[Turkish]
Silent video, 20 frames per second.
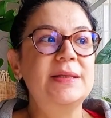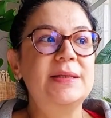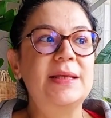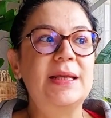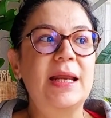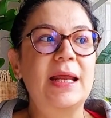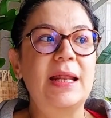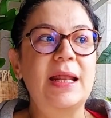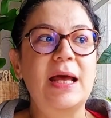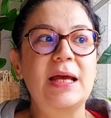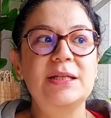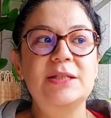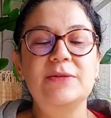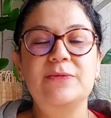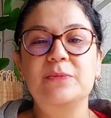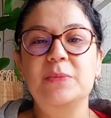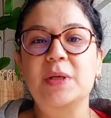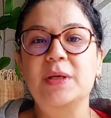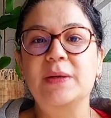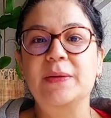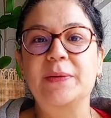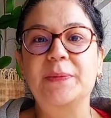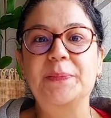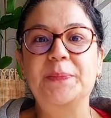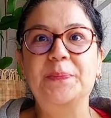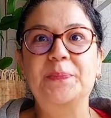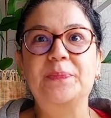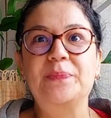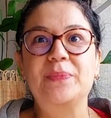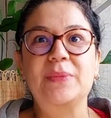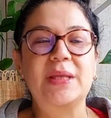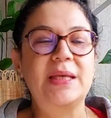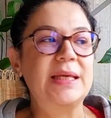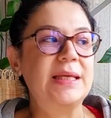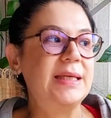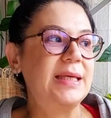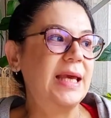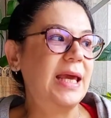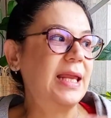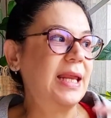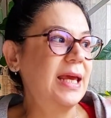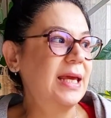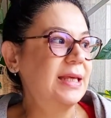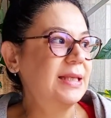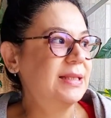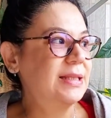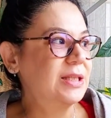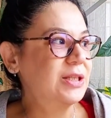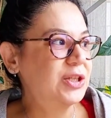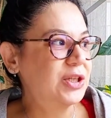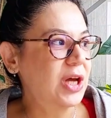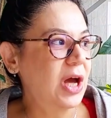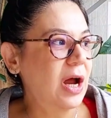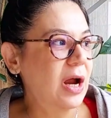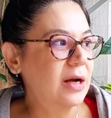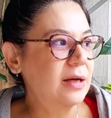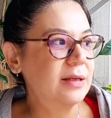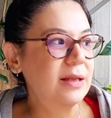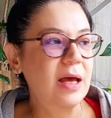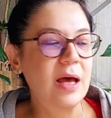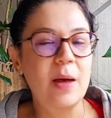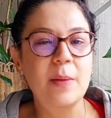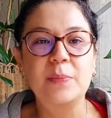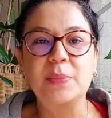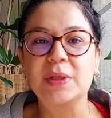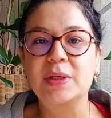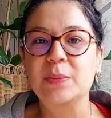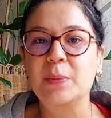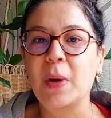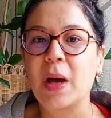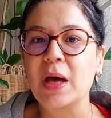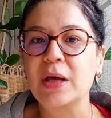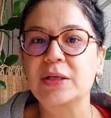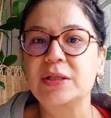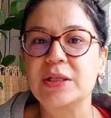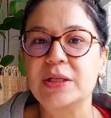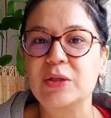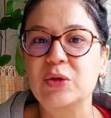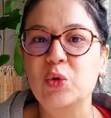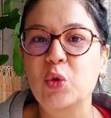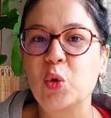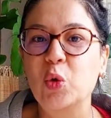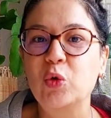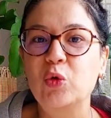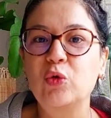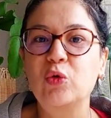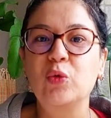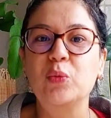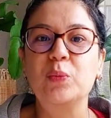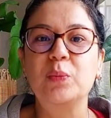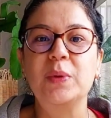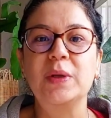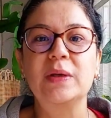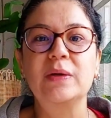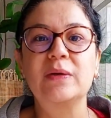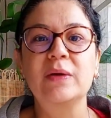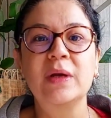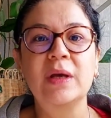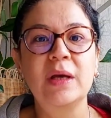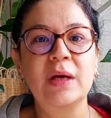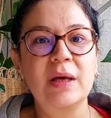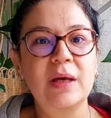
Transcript: Drenaj e, gerek dışarıda bir bahçede olsun, bir